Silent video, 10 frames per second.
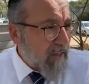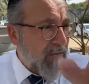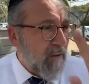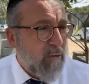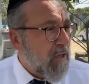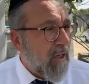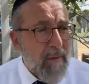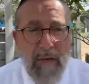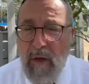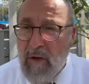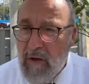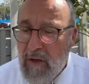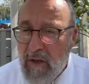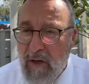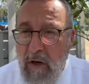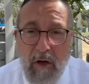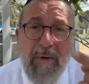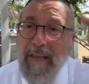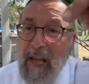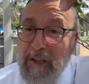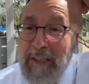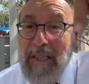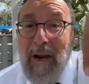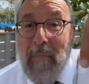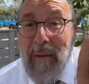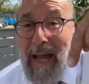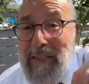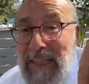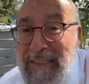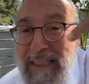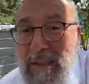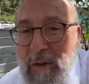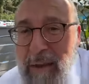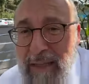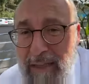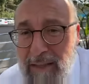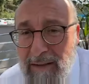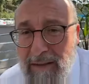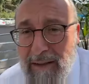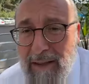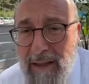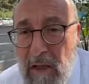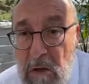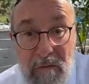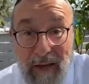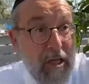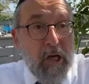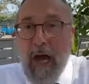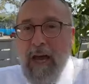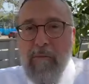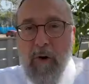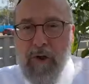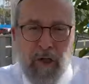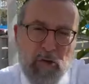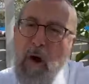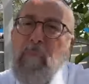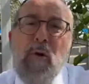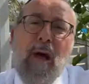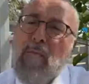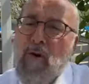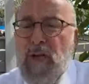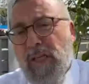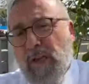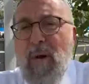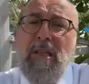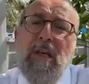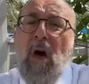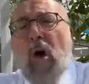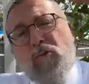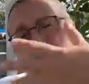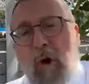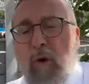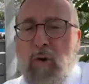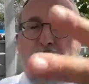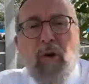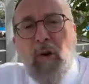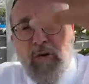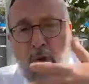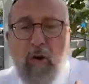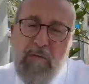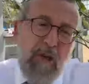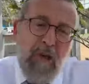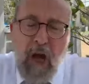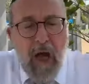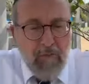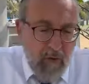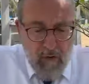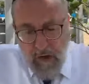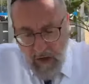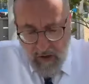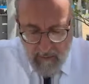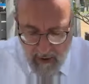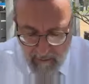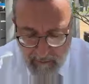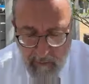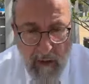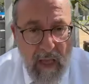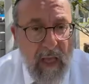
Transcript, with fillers: Je vais, je vais tout dire là maintenant. Le Midrash, il dit dans la paracha de cette semaine. Vaikraël, Moshe, Dieu appela Moïse, il lui a dit, rentre dans le, dans le Mishkan. Bon, ok, très bien.